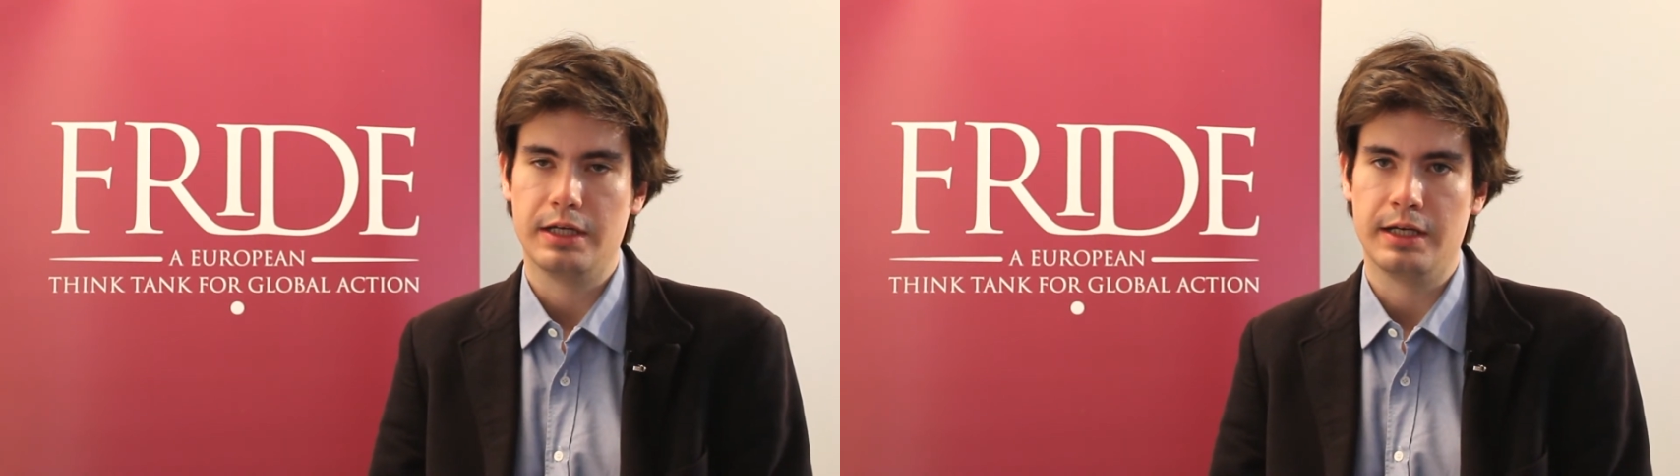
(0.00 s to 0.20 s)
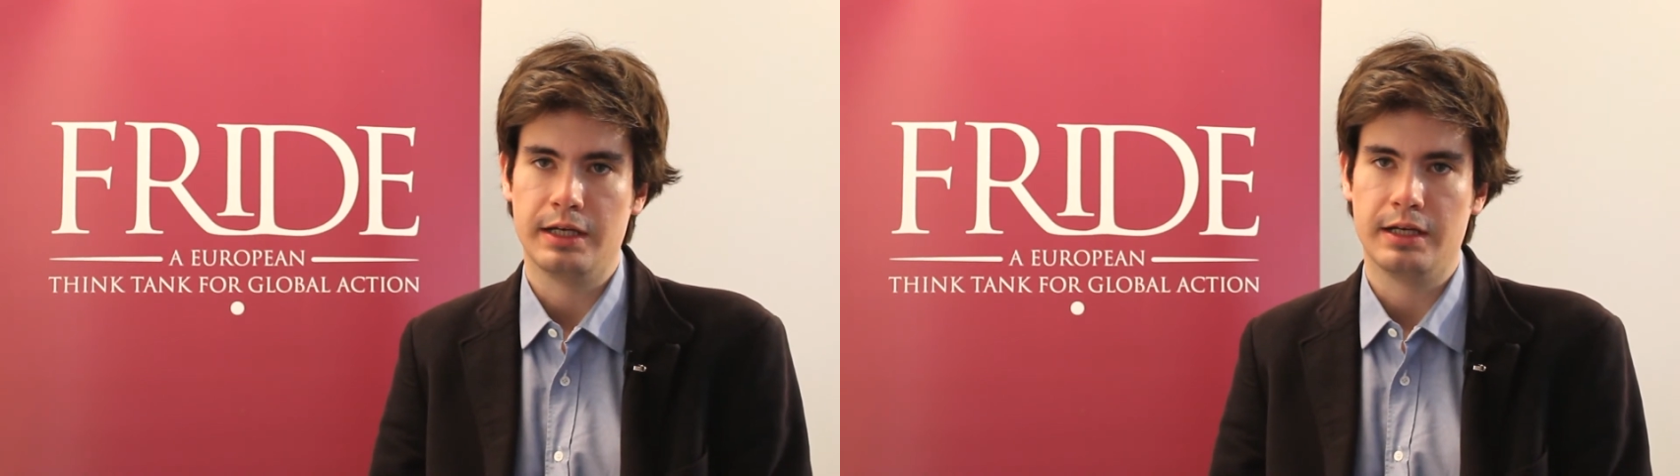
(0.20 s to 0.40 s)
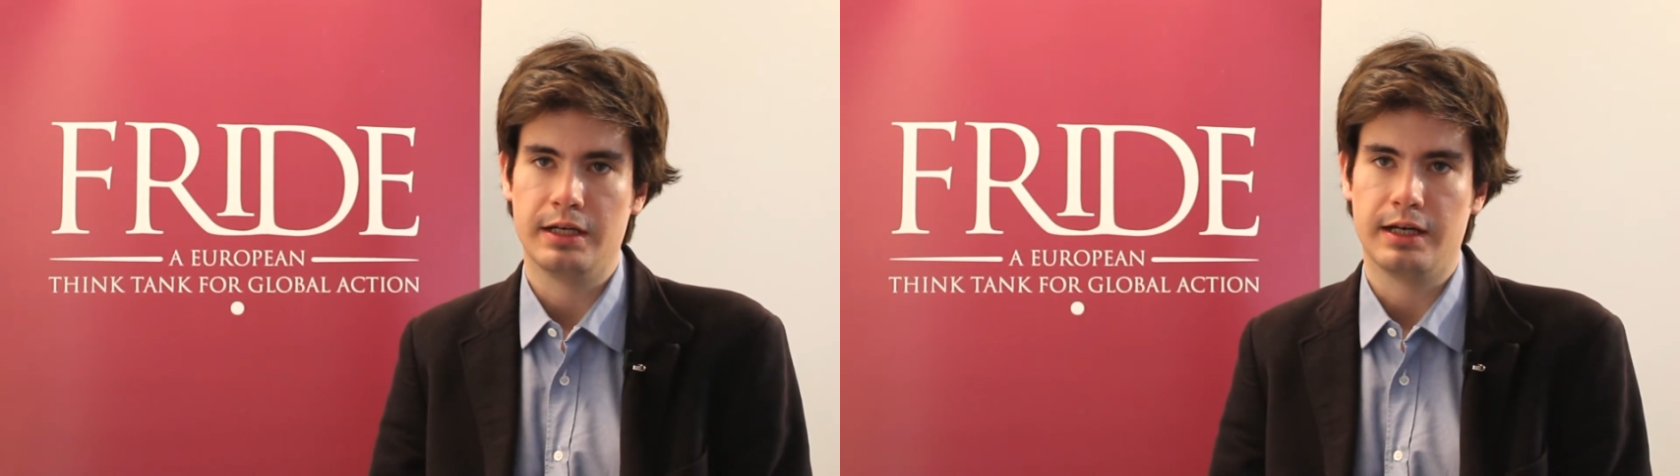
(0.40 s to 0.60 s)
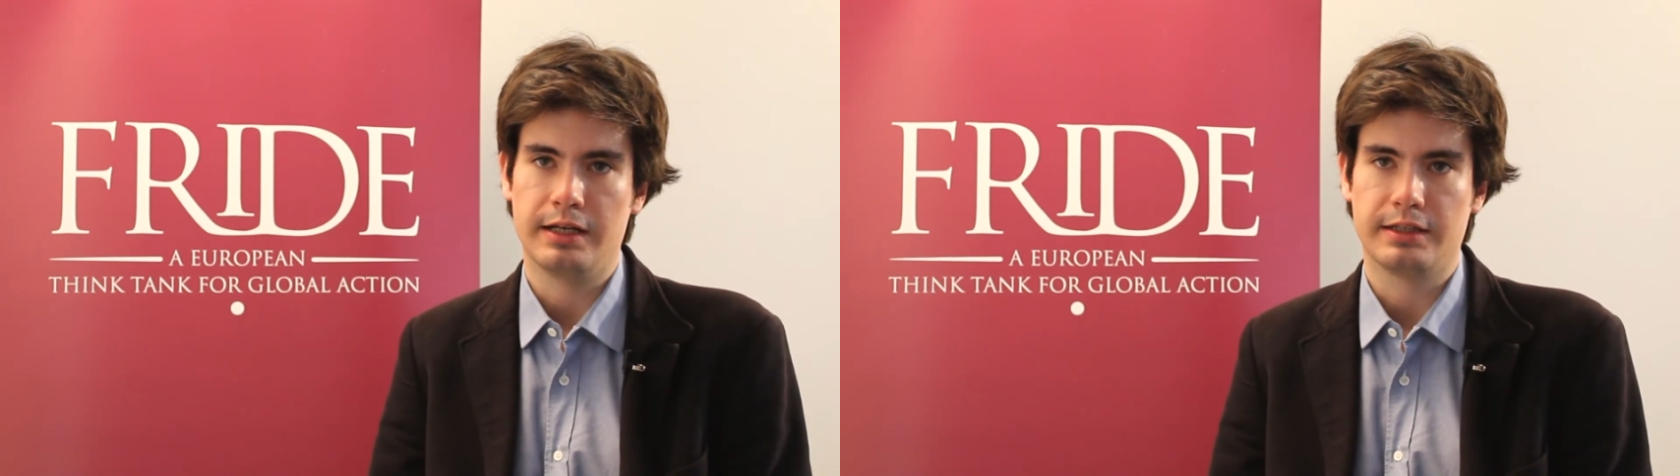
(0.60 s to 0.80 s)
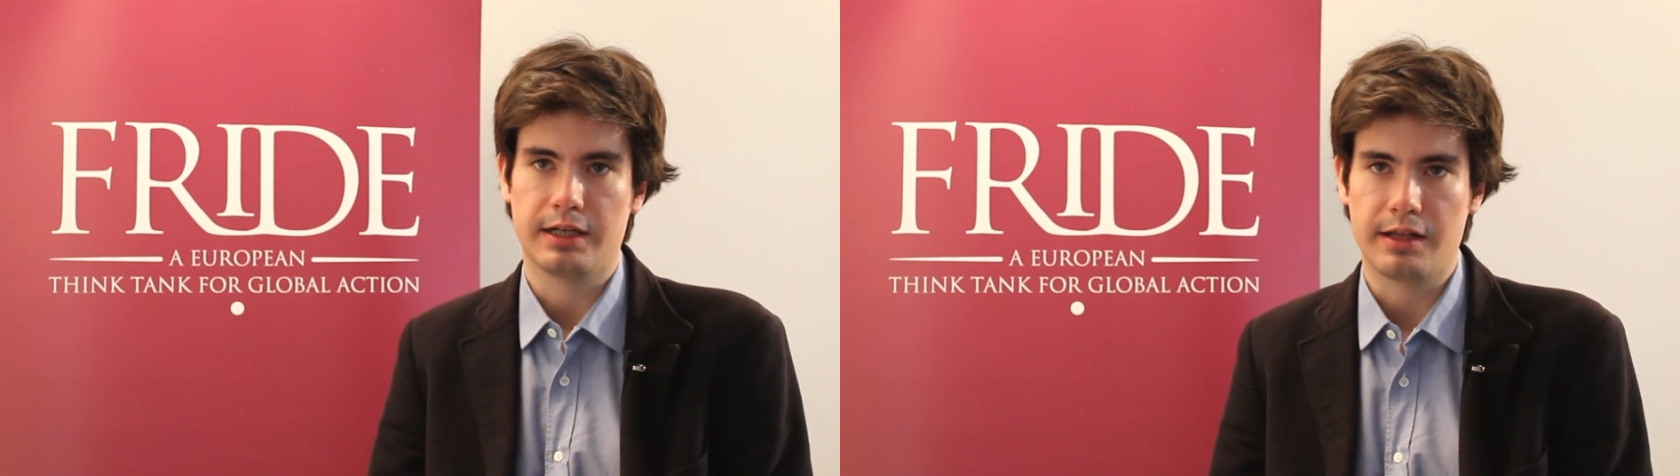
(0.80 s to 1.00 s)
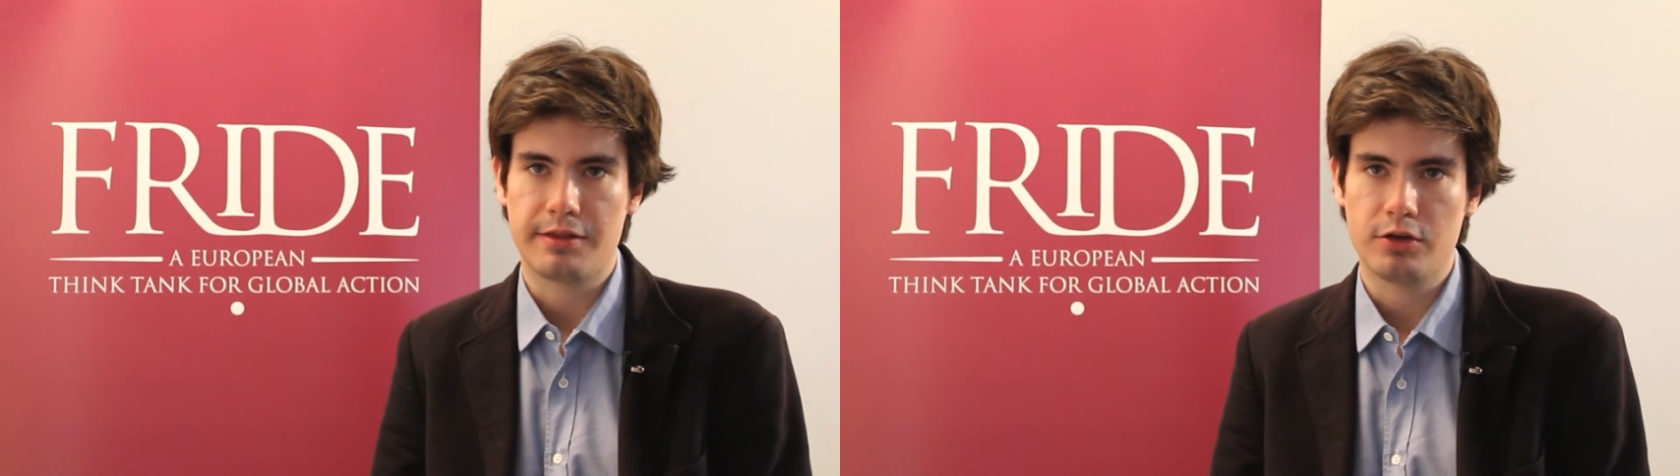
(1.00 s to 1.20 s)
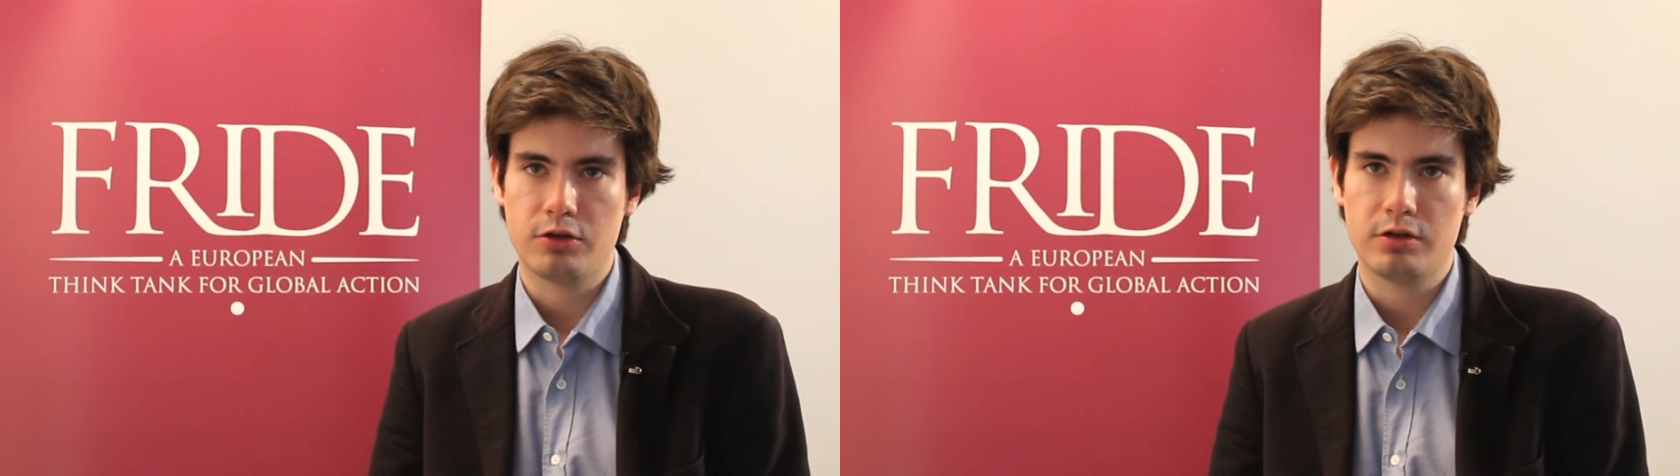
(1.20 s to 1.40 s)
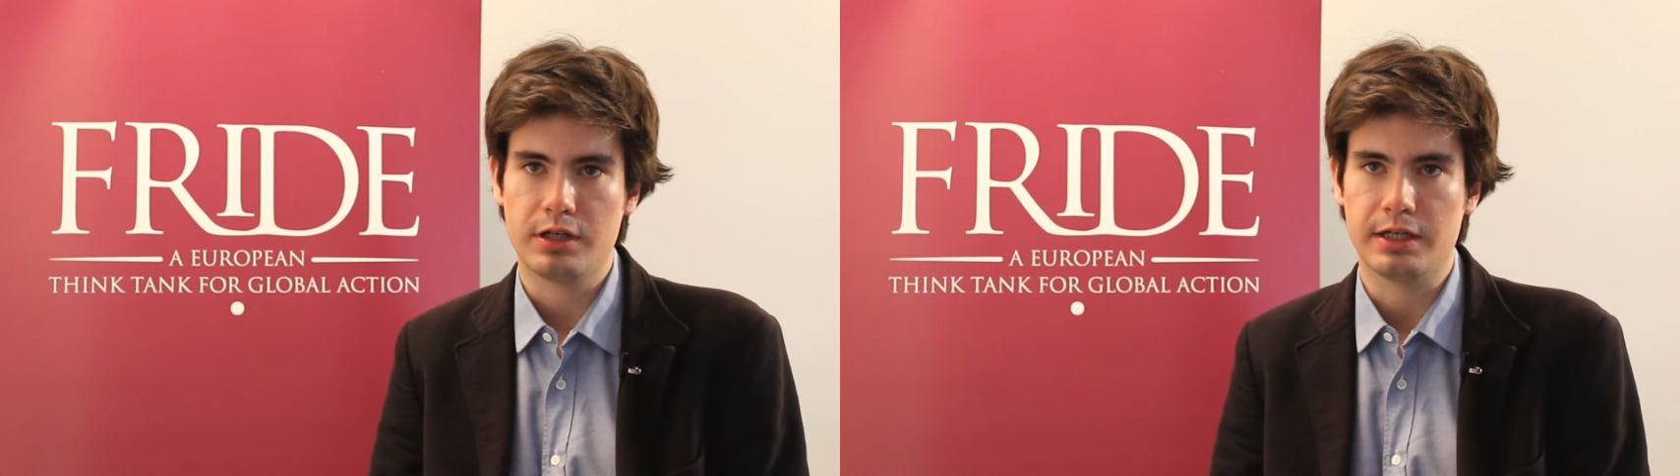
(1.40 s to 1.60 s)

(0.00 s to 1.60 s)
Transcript: en la integración,